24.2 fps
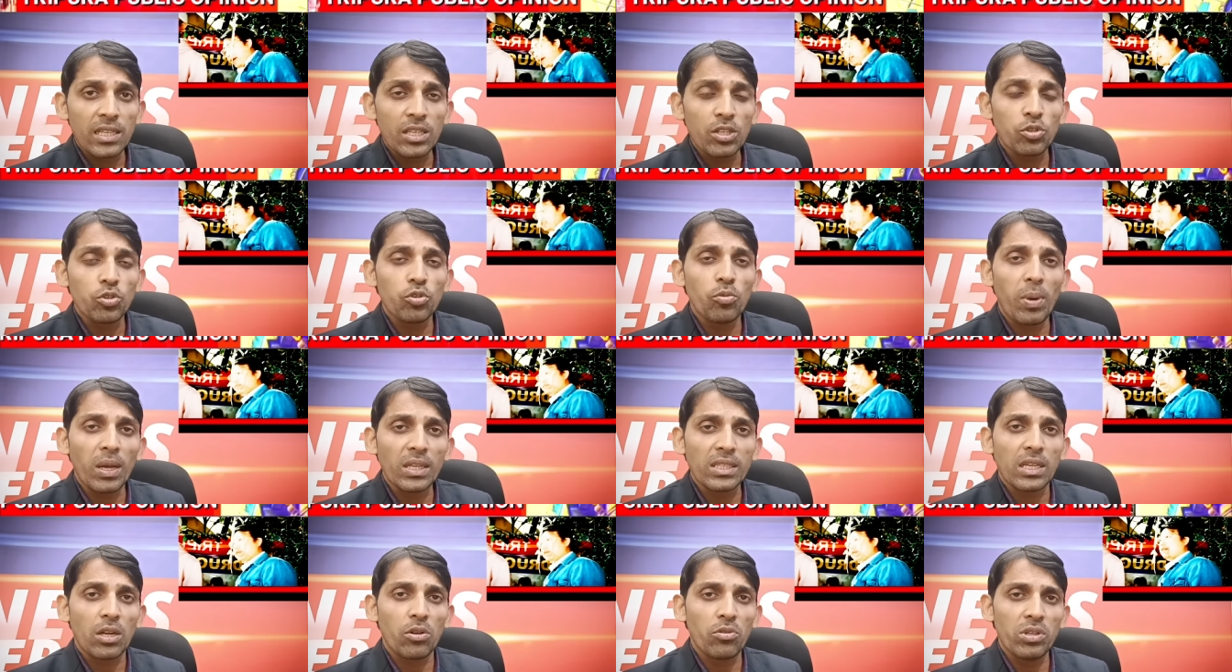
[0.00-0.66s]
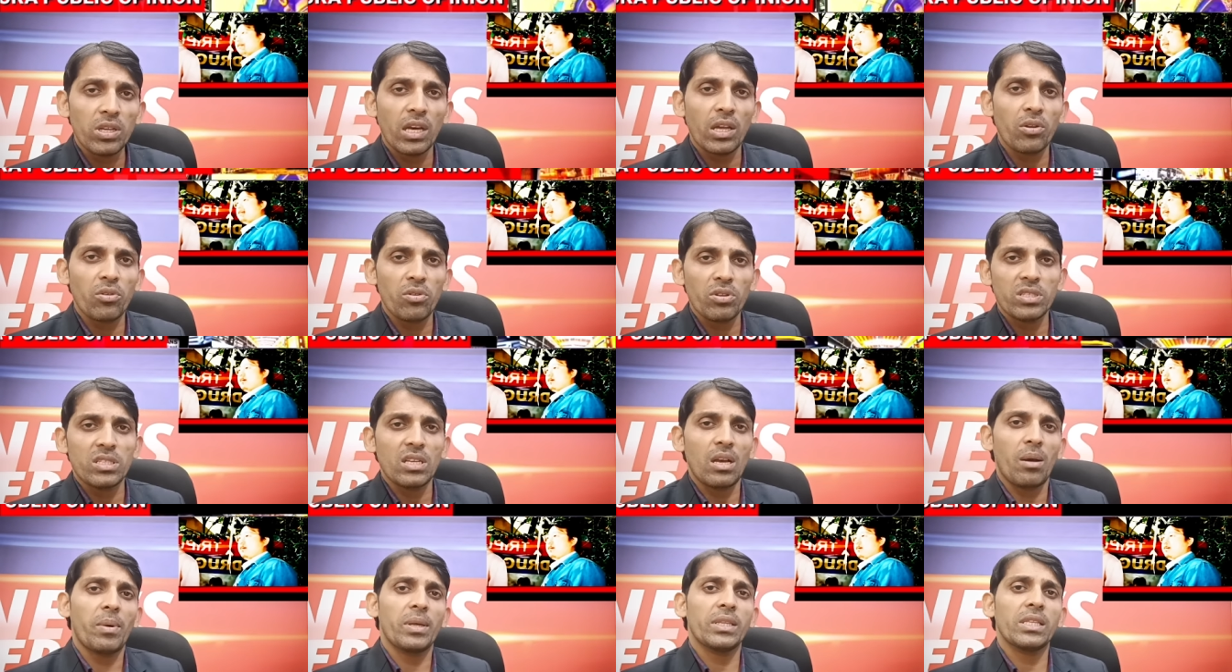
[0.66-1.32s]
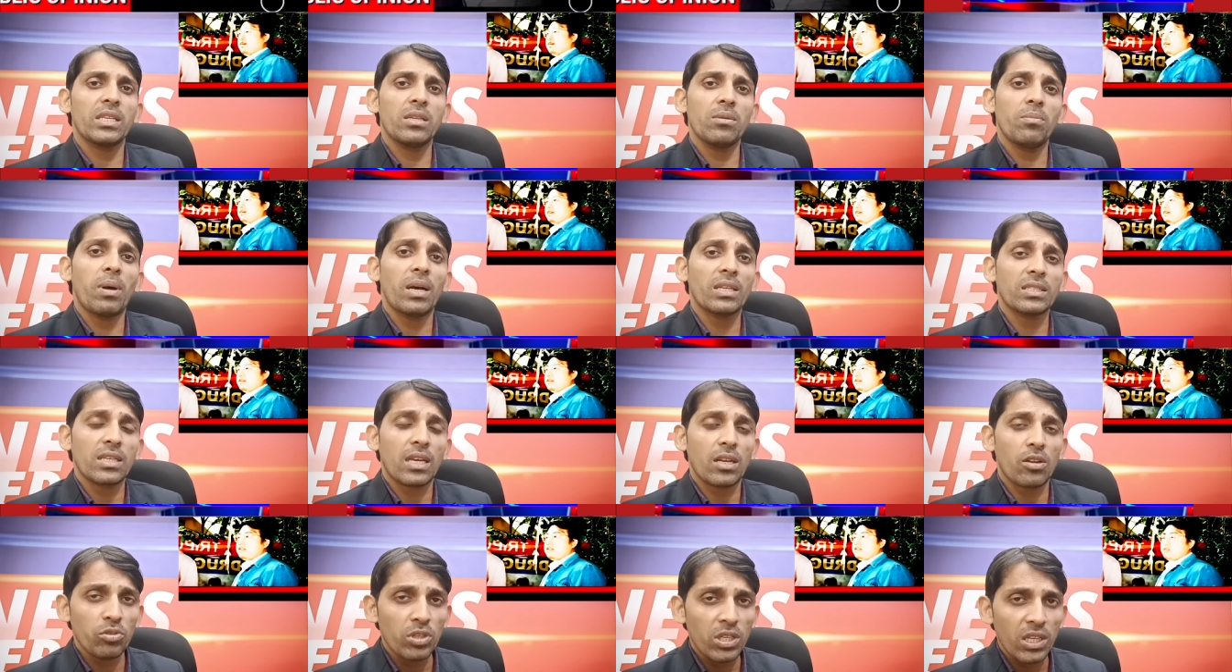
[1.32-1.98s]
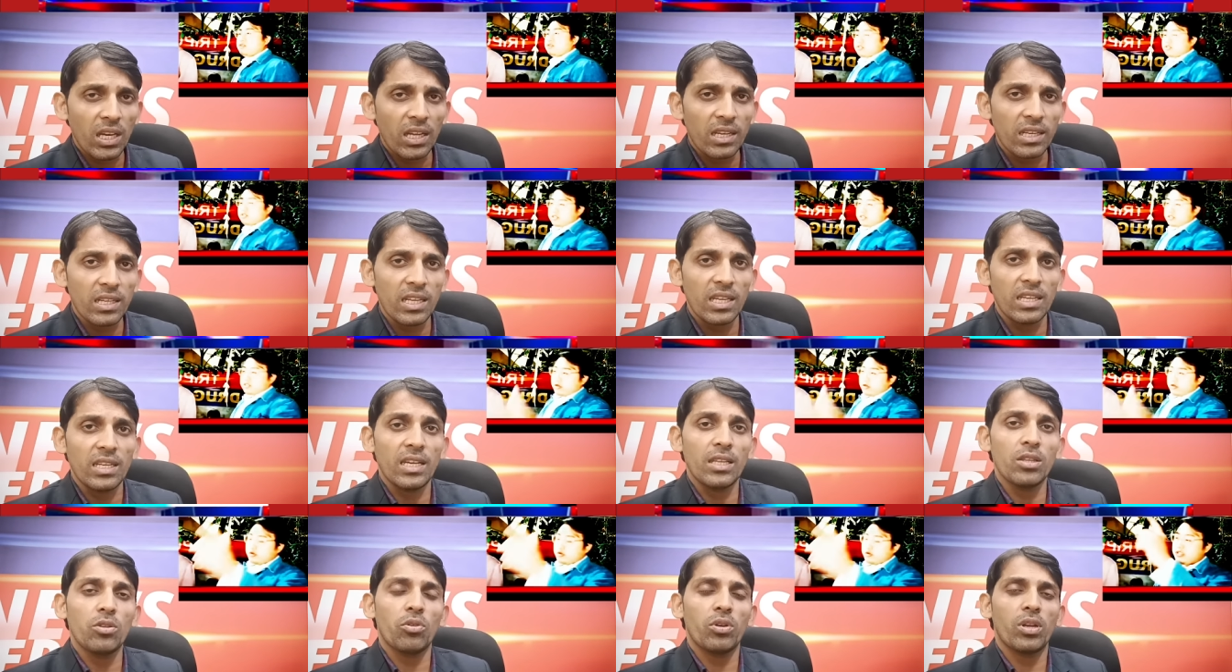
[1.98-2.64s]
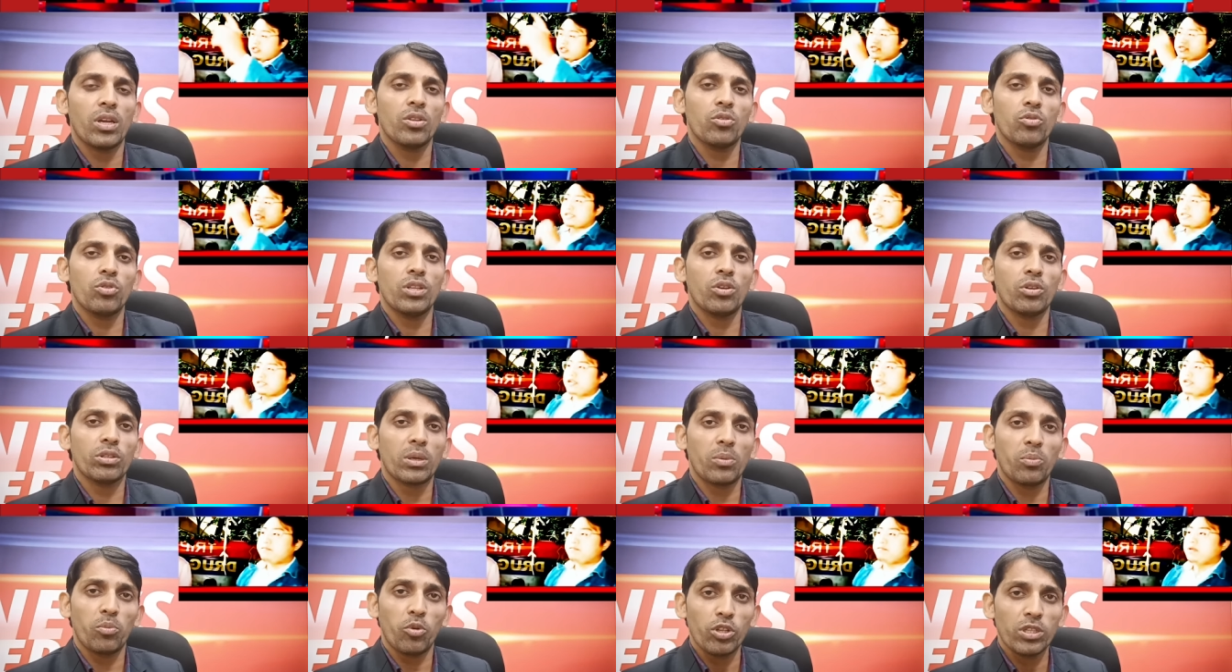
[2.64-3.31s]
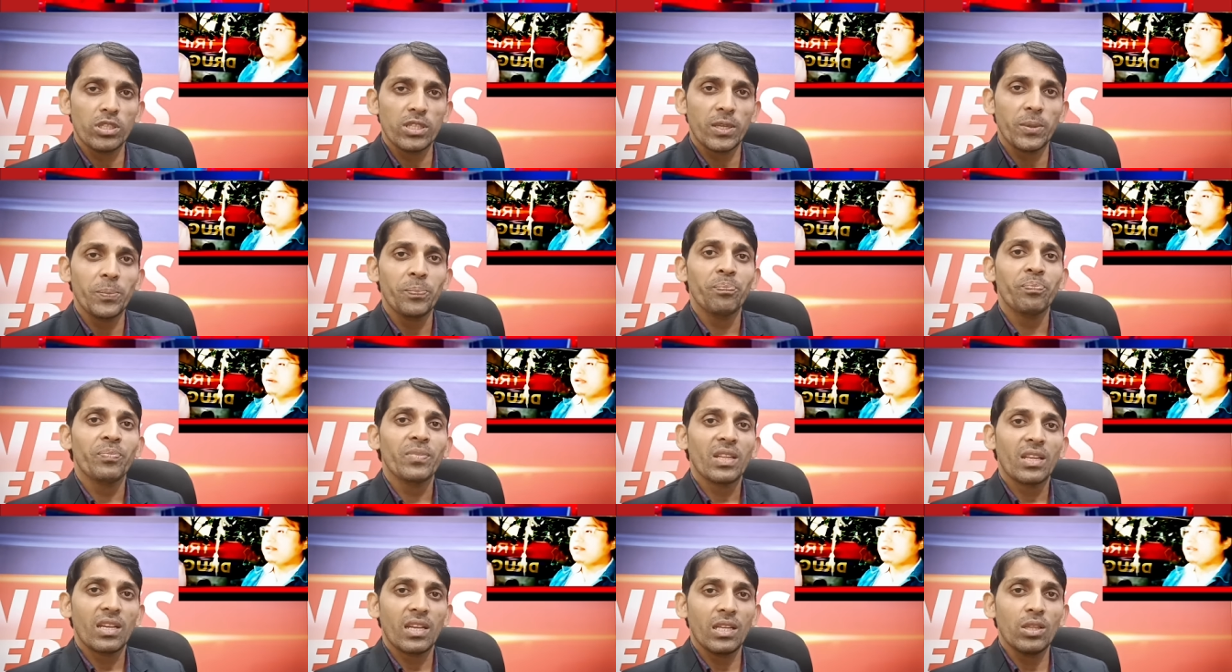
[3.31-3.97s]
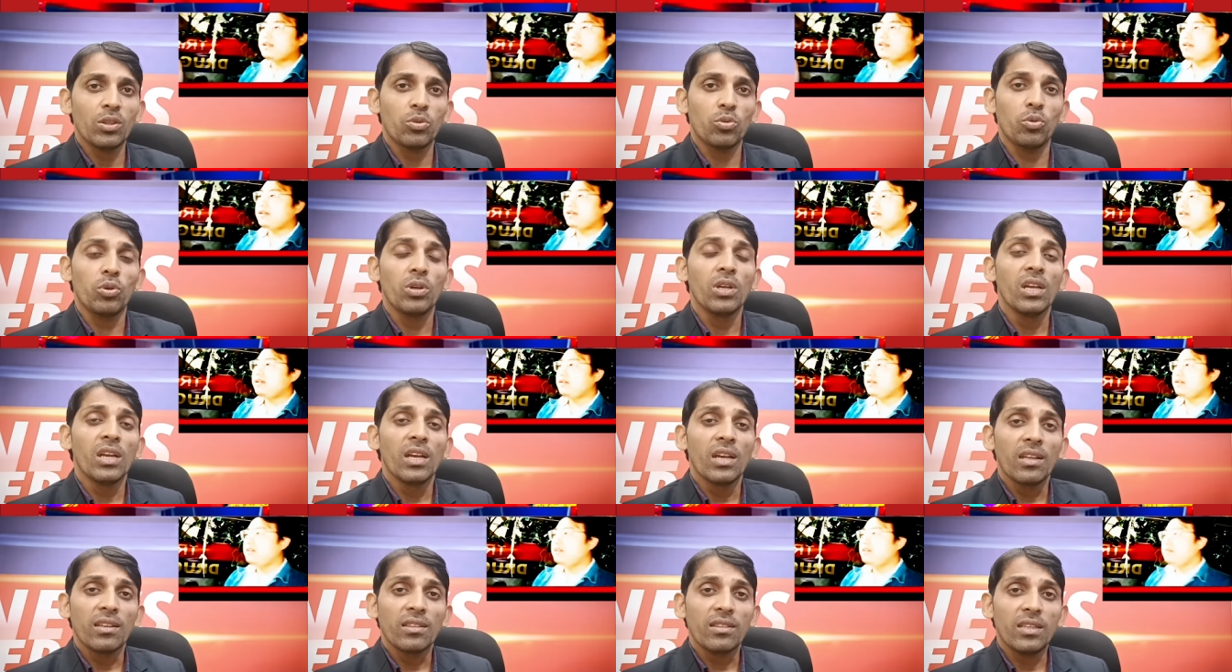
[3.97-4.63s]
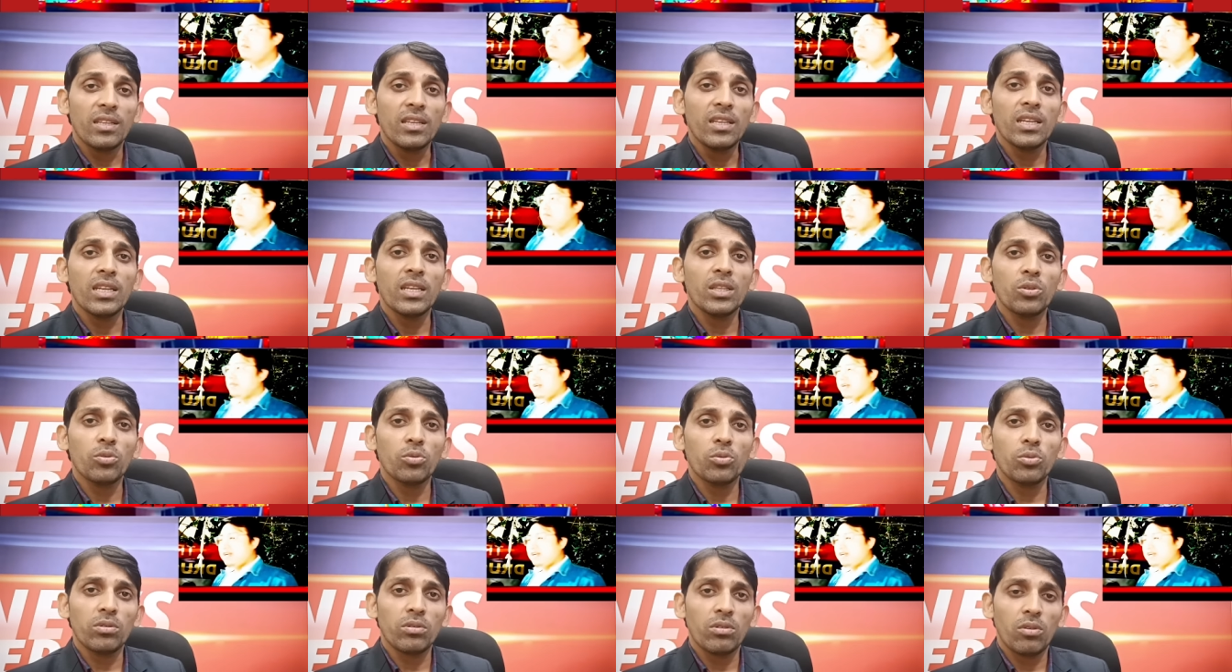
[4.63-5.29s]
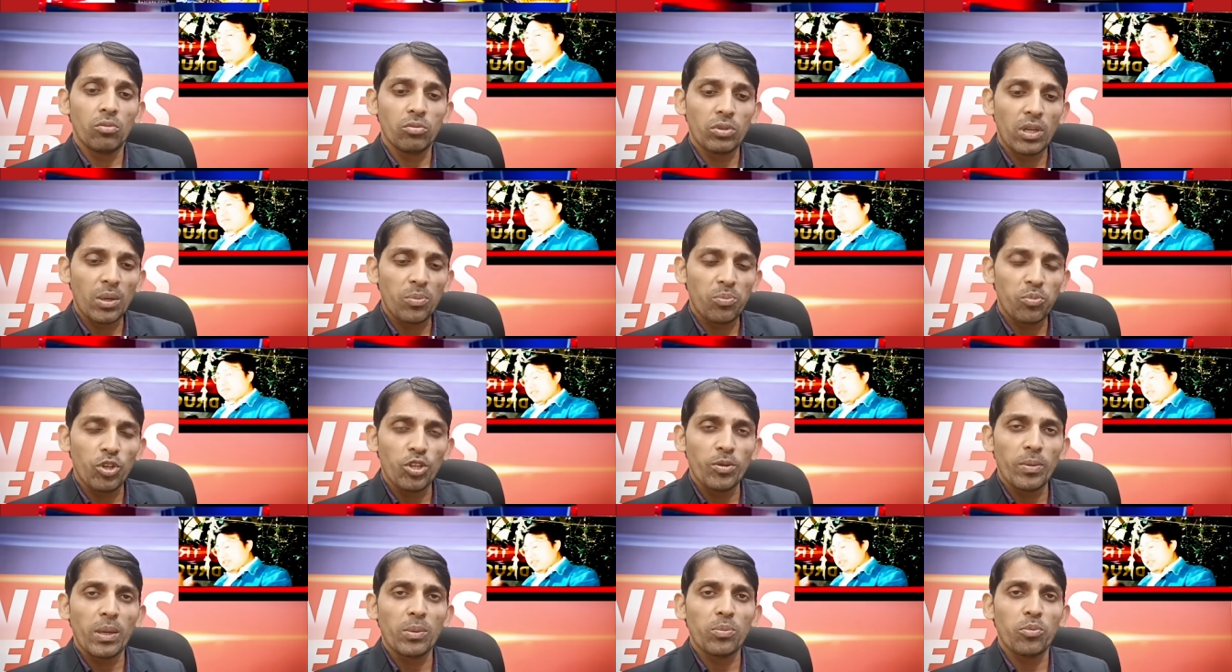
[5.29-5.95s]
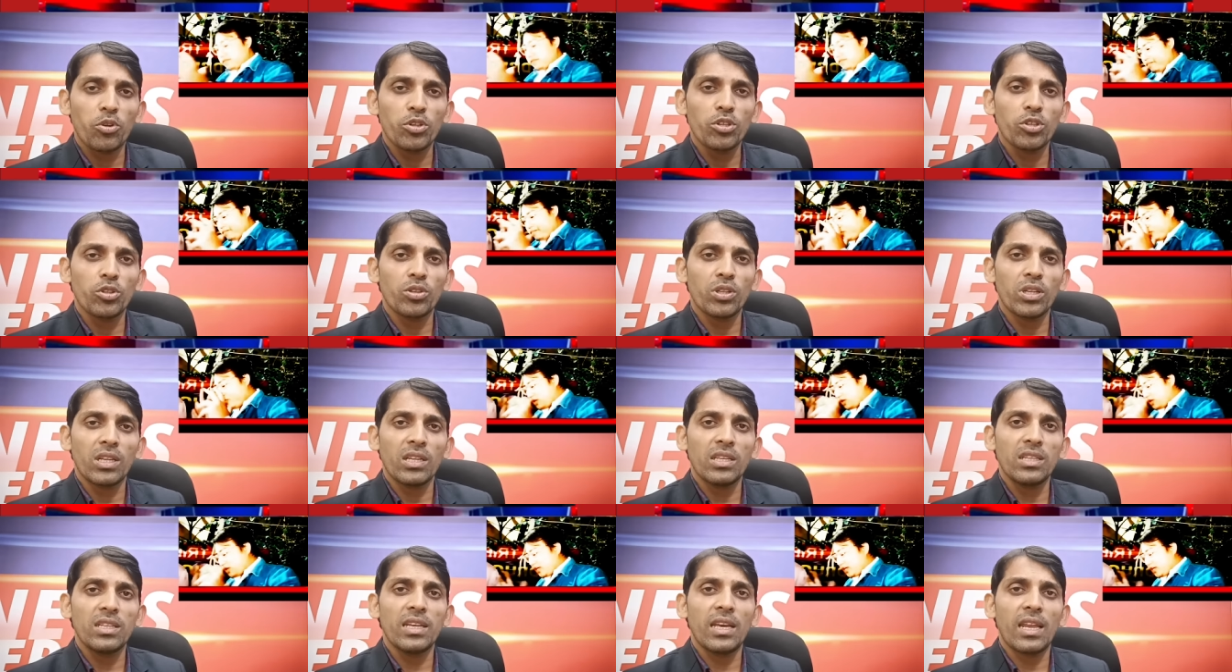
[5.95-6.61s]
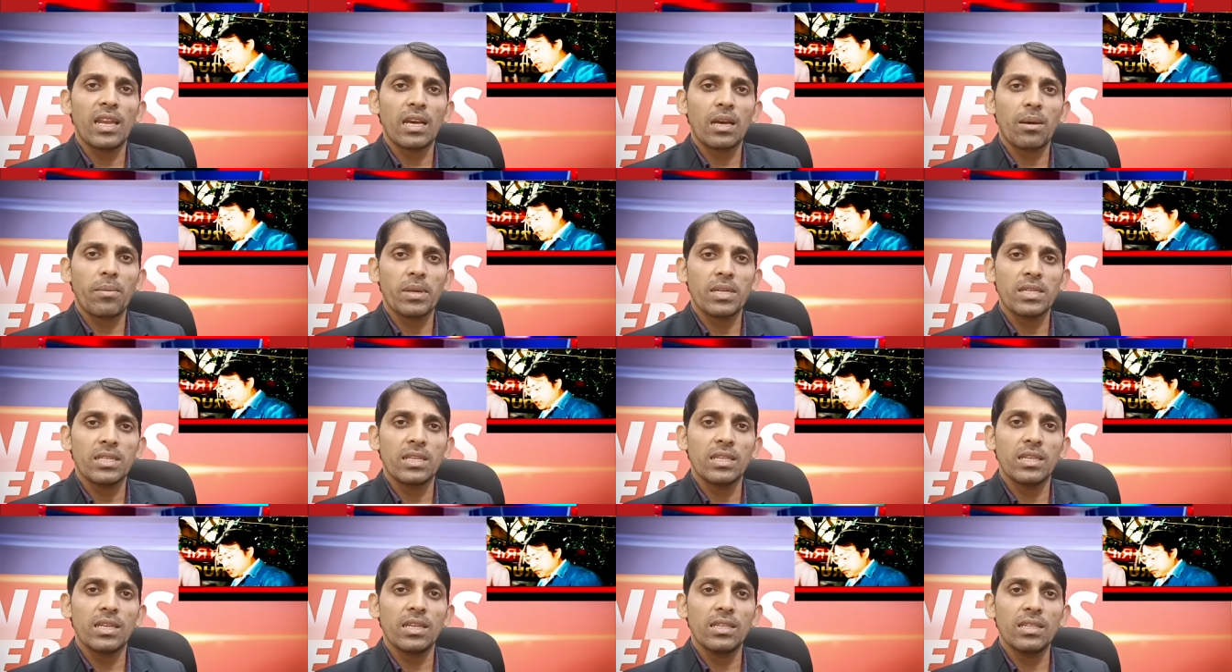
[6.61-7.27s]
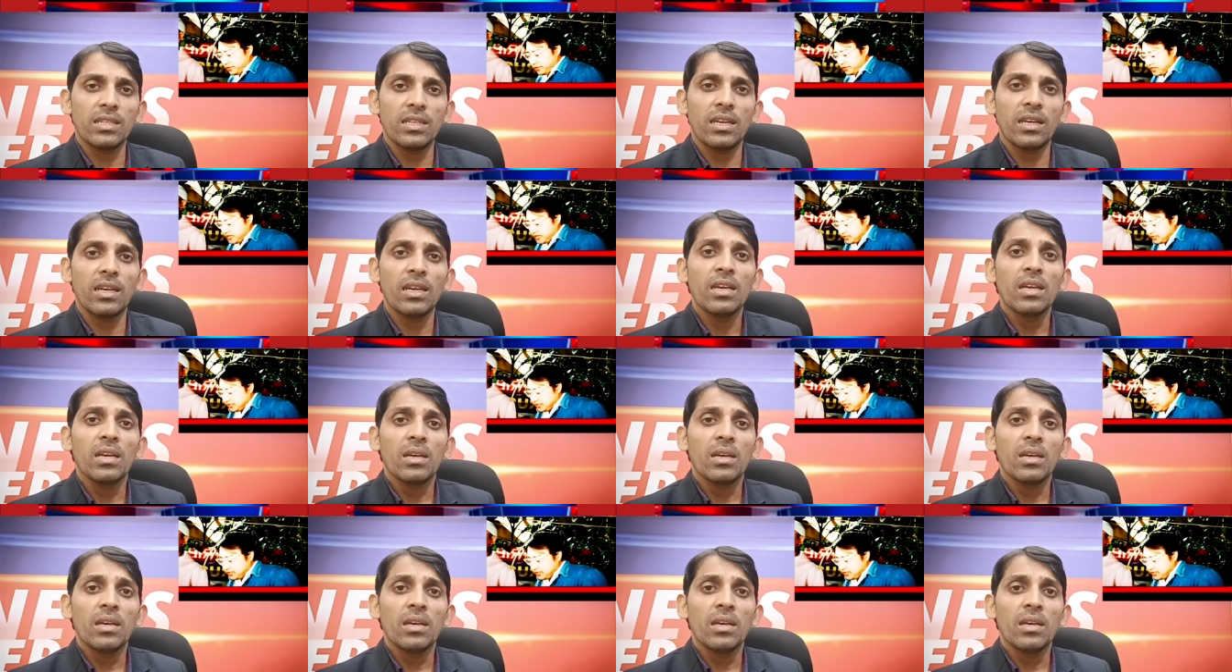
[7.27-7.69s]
কি শুধু বাঁচার অধিকার রয়েছে আমার কি বাঁচার অধিকার নেই এ ধরনের কিন্তু তিনি কথা বলছেন কিন্তু তিনি কিন্তু ওনার পরিবার পরিজনদেরকে নিয়ে এলাকাবাসীদেরকে নিয়ে